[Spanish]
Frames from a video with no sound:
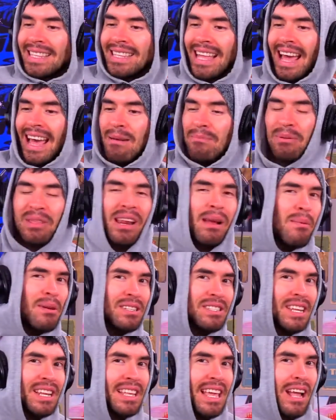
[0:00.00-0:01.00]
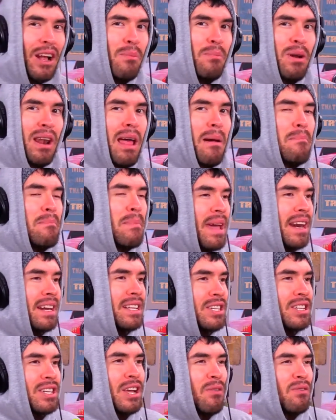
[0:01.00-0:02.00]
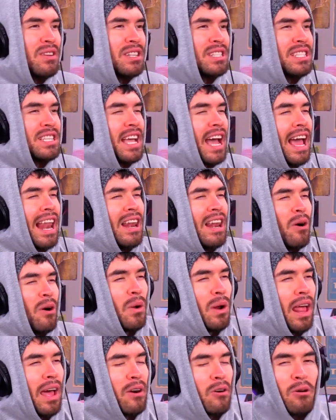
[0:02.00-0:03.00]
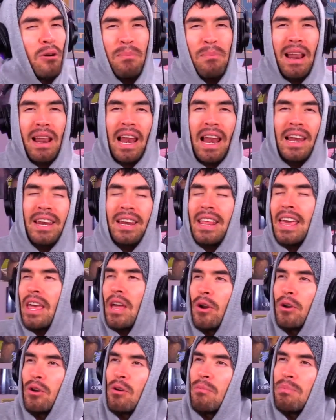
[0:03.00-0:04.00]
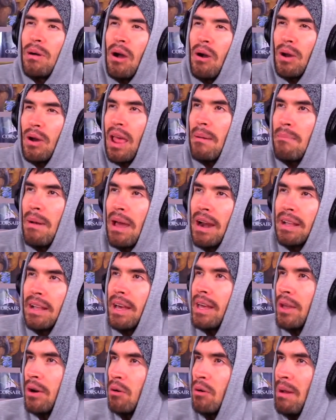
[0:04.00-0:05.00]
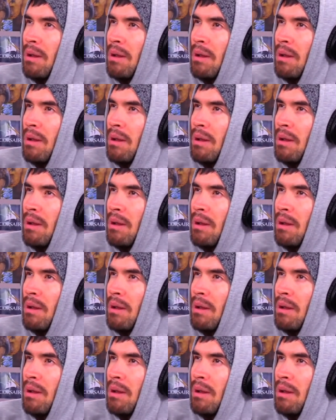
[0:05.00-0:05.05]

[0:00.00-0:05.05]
esta, podríamos decir que es como la merch oficial o la ropa, la línea de ropa o la marca de